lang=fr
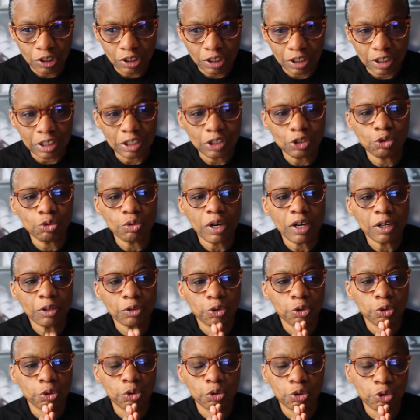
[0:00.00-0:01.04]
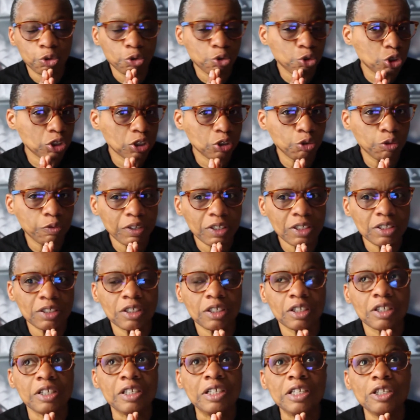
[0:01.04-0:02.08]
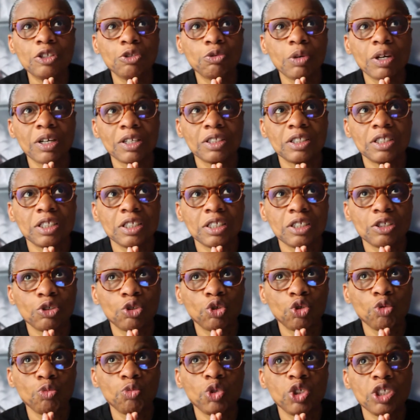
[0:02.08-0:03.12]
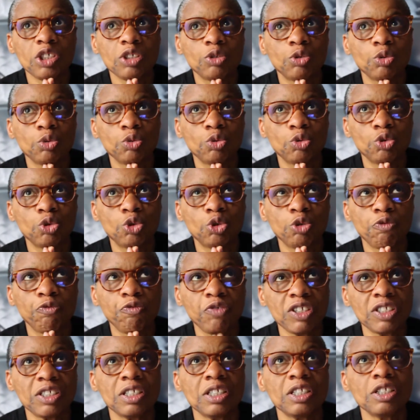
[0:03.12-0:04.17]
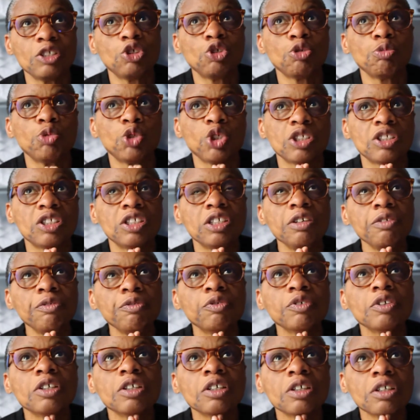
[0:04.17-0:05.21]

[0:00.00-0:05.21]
l'histoire de ce que j'ai découvert, c'est que l'histoire des objectifs, de, se fixer des objectifs,